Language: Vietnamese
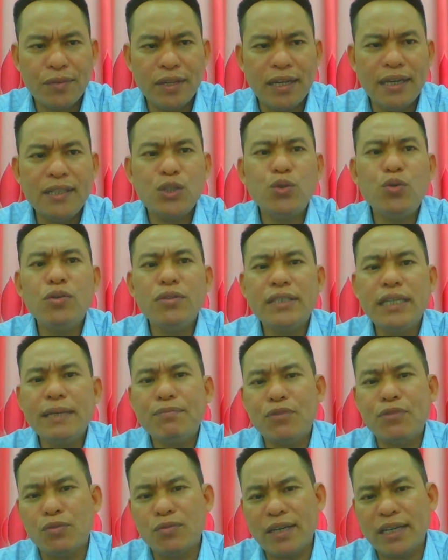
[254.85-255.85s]
đấy xuống
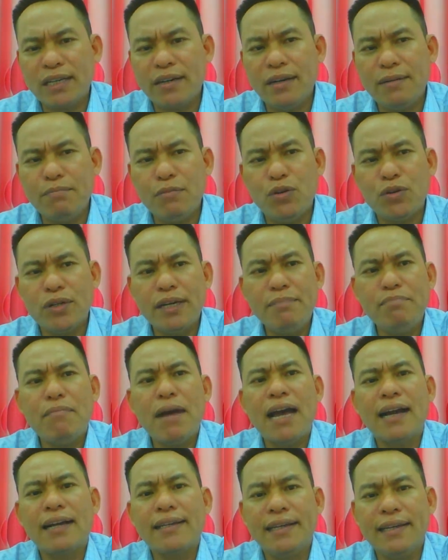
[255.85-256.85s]
tiếp tục là có một cái
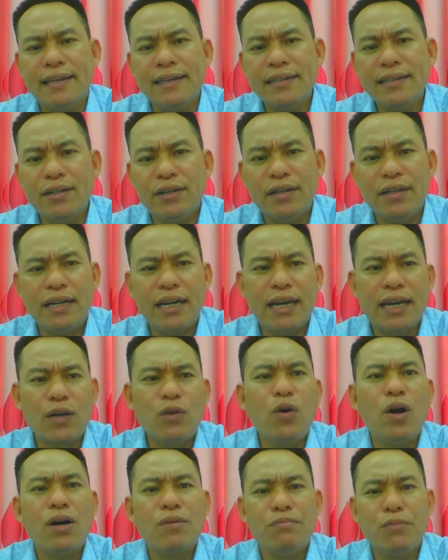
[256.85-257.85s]
màn diễn gọi là
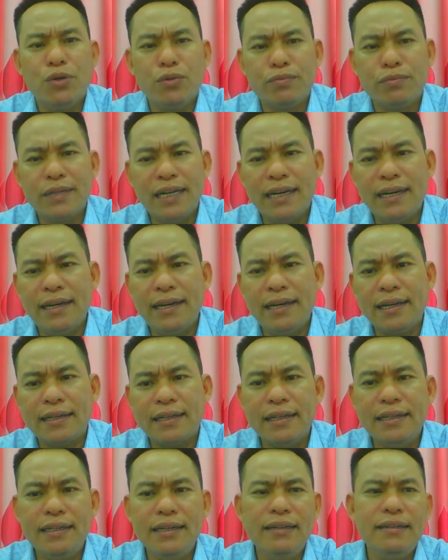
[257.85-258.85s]
ngoạn mục đã
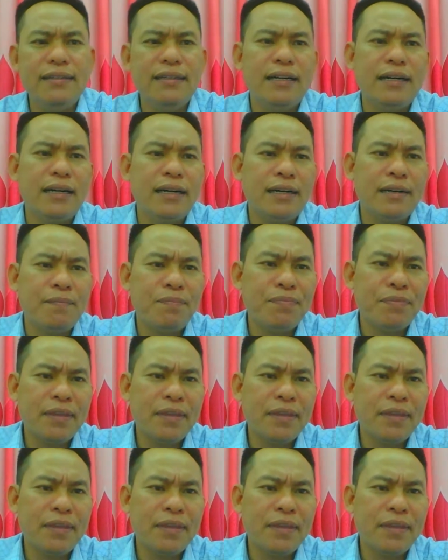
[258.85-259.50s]
cứ lừa